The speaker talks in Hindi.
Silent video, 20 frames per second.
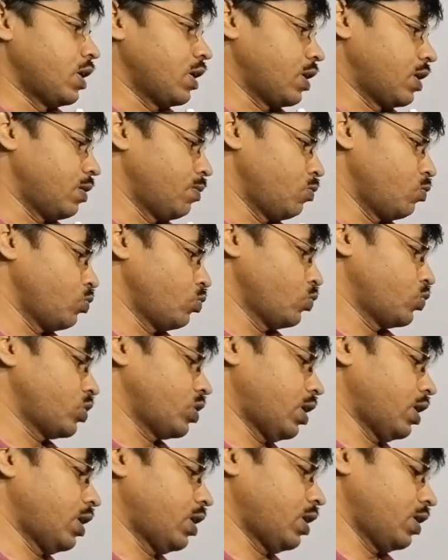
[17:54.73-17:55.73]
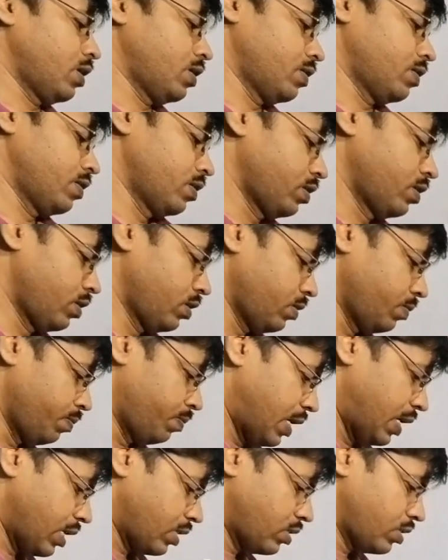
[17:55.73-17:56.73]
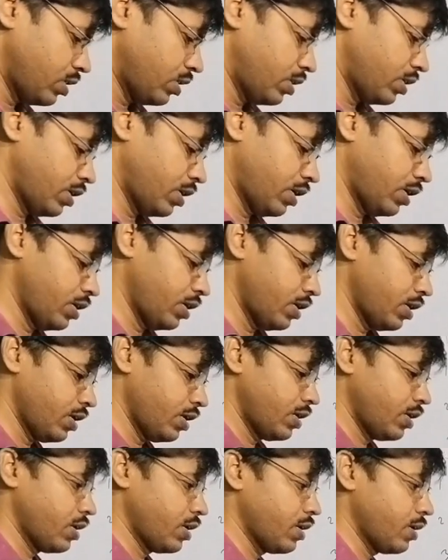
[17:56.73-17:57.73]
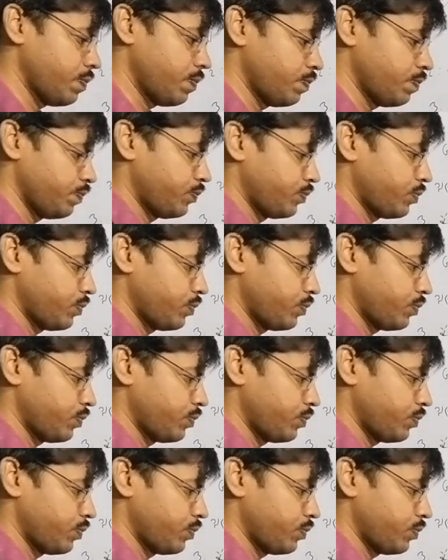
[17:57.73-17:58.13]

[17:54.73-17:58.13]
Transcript: अगर हम लोग उसका वैक्सीन ले रहे हैं या